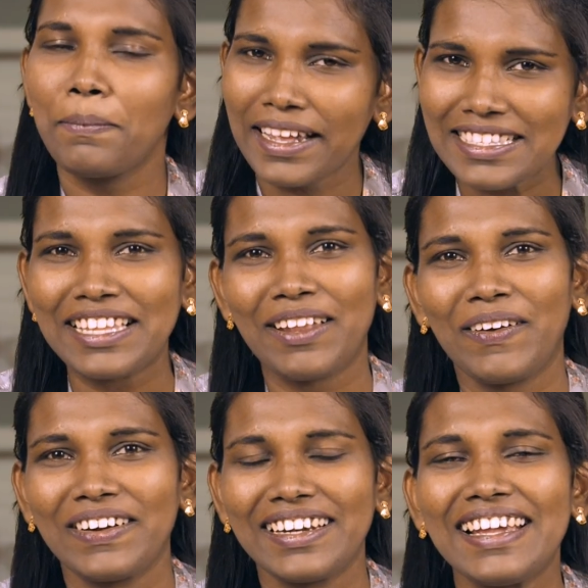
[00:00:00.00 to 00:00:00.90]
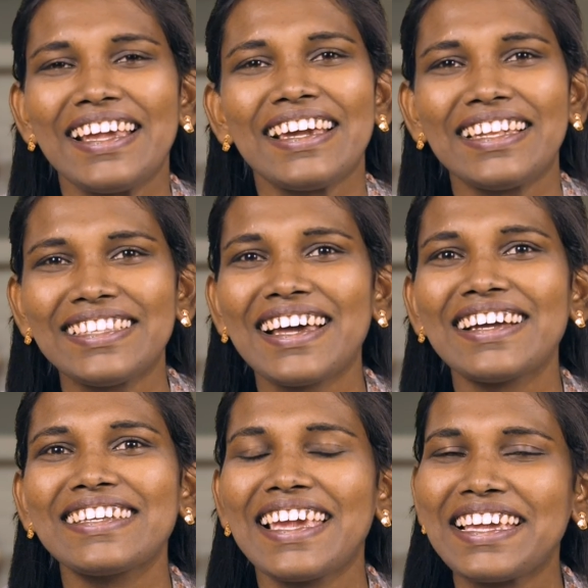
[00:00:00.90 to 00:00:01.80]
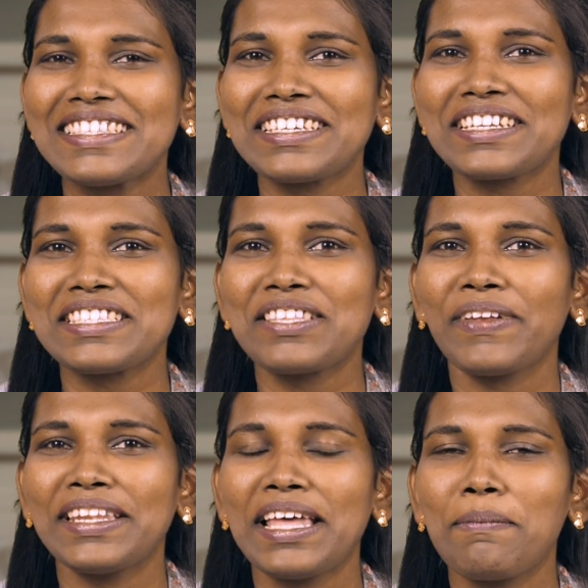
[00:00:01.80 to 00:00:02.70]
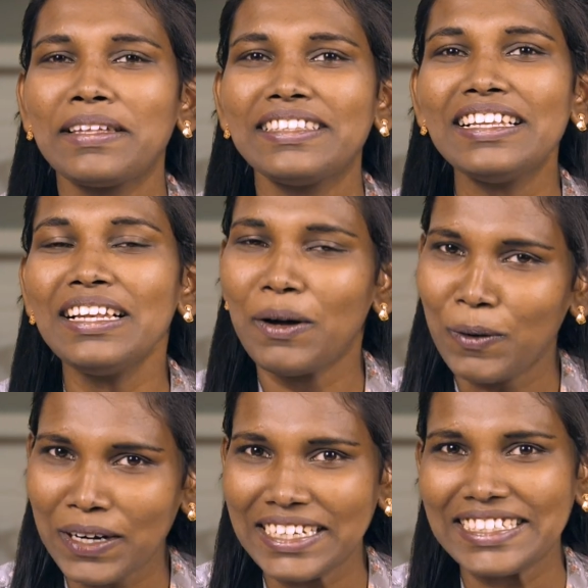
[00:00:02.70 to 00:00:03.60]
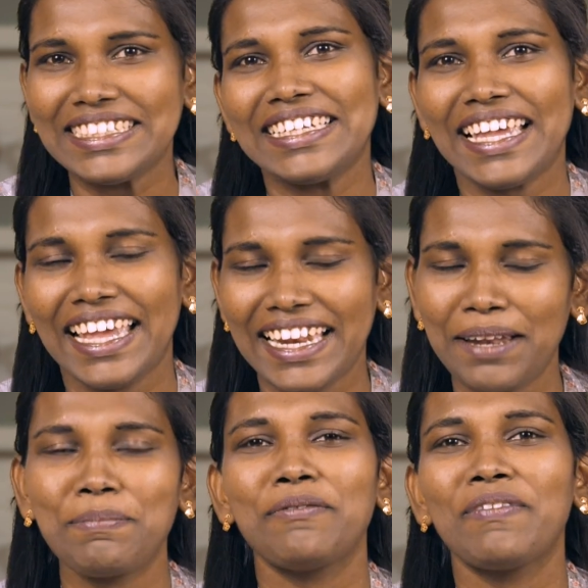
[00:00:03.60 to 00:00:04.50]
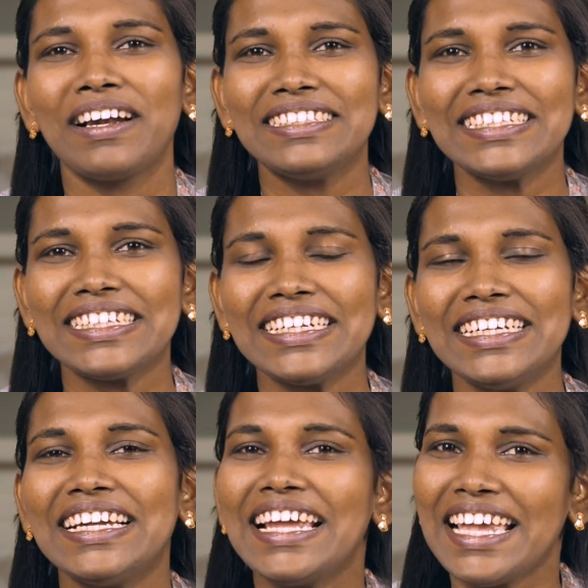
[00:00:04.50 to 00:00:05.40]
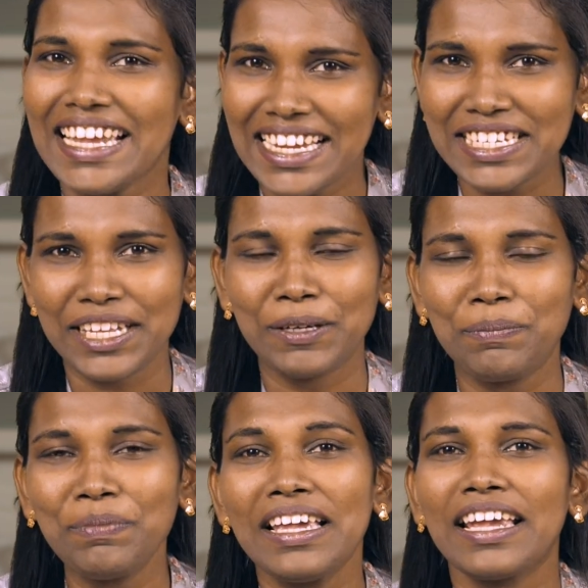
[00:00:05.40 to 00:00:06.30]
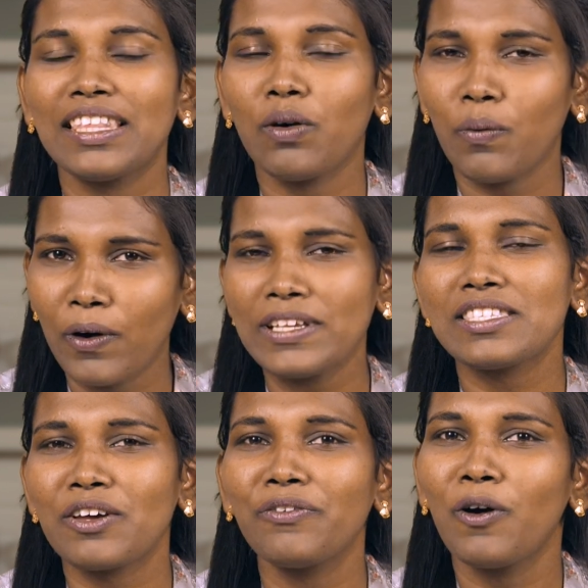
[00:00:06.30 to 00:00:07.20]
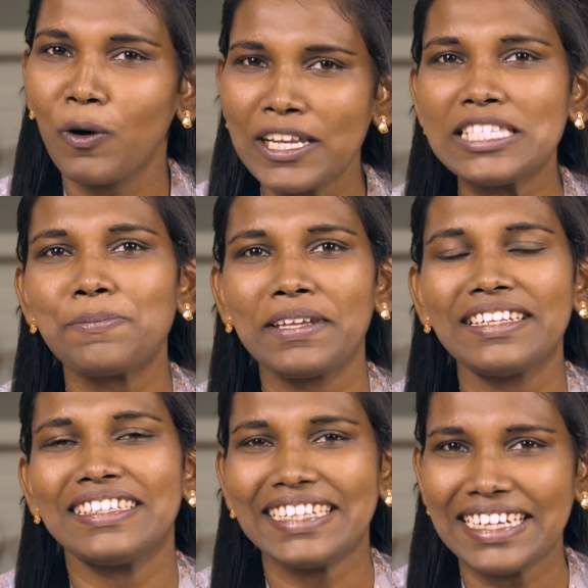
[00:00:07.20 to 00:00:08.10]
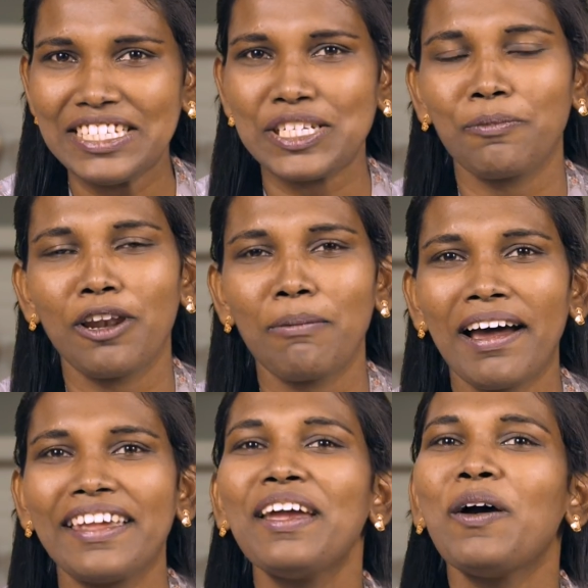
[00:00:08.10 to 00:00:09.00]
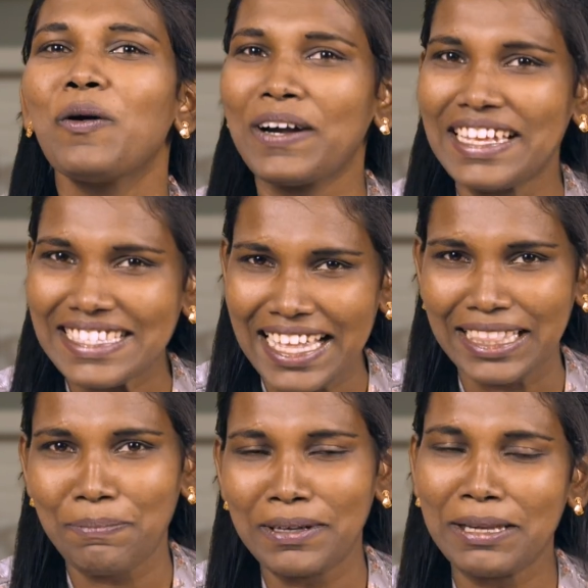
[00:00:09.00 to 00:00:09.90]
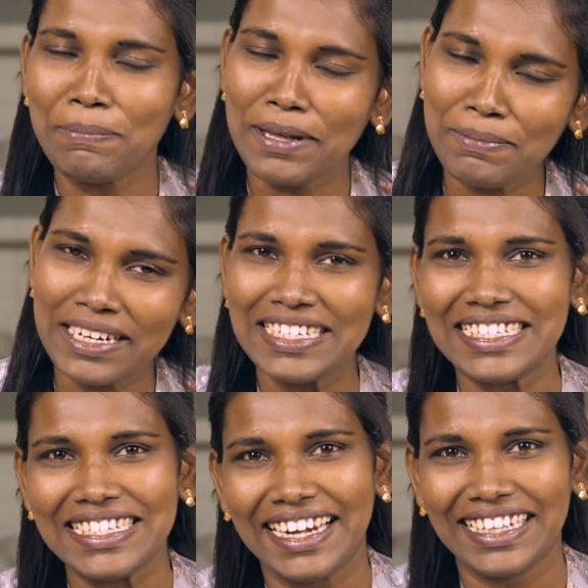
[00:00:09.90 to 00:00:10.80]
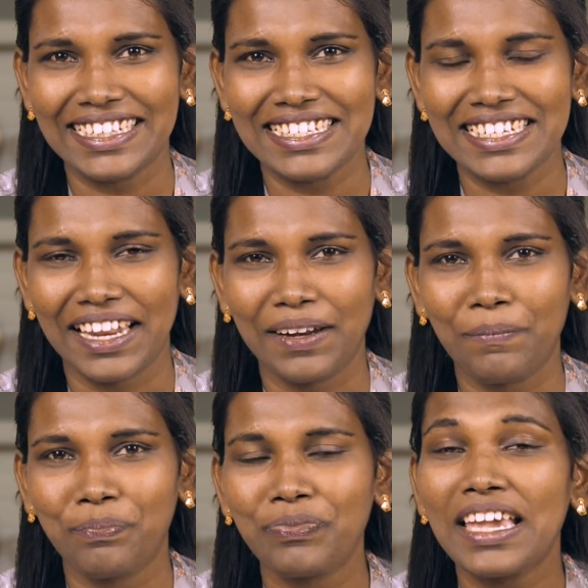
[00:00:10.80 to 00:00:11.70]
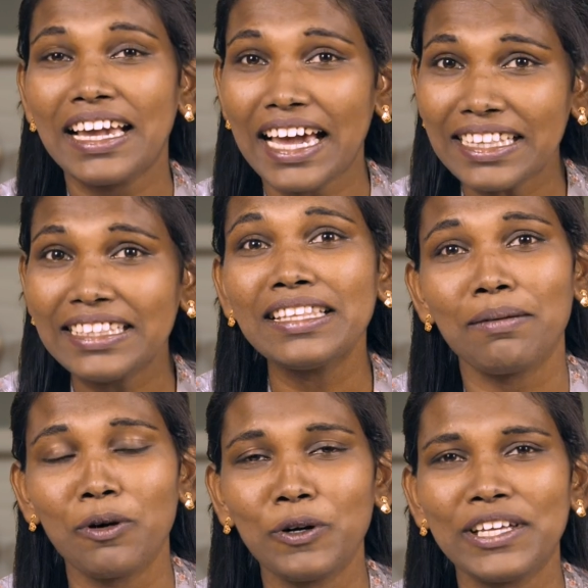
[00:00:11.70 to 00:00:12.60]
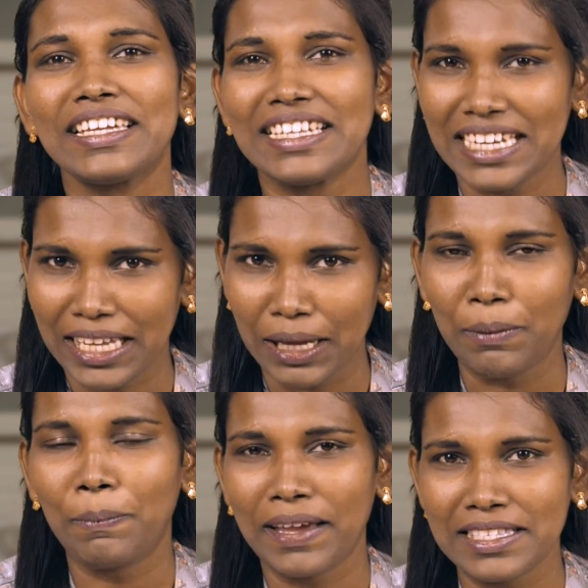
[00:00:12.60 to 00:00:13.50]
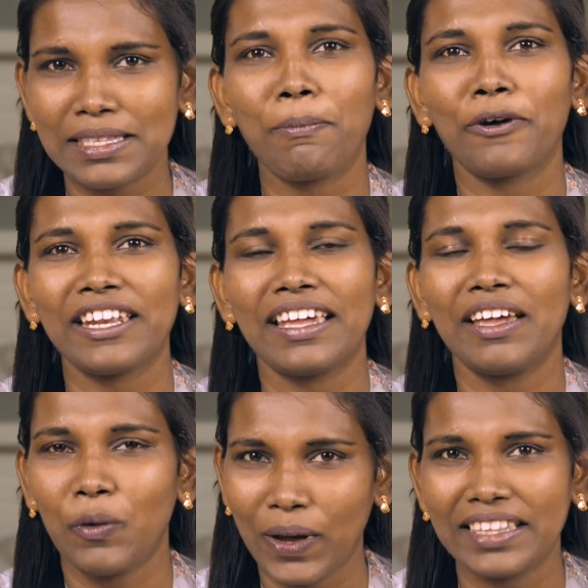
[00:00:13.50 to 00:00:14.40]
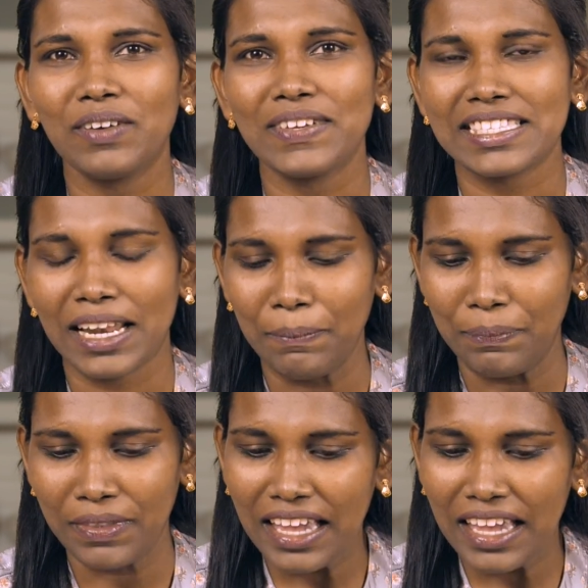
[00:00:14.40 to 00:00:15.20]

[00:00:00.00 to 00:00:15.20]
பிரைஸ்லாம் கத்தராகிய இயேசு கிறிஸ்துவின் நாமத்தில் உங்களுக்கு என் அன்பின் வாழ்த்துக்கள் இன்றைக்கும் இந்த வாய்ஸ் ஆஃப் ஹோலி ஸ்பிரிட் நிகழ்ச்சி மூலமாய் உங்களை சந்திப்பதில் பெருமகிழ்ச்சி அடைகின்றேன் கத்த நம்மோடு இன்றைக்கு பேசப்போகிற வேத வசனம்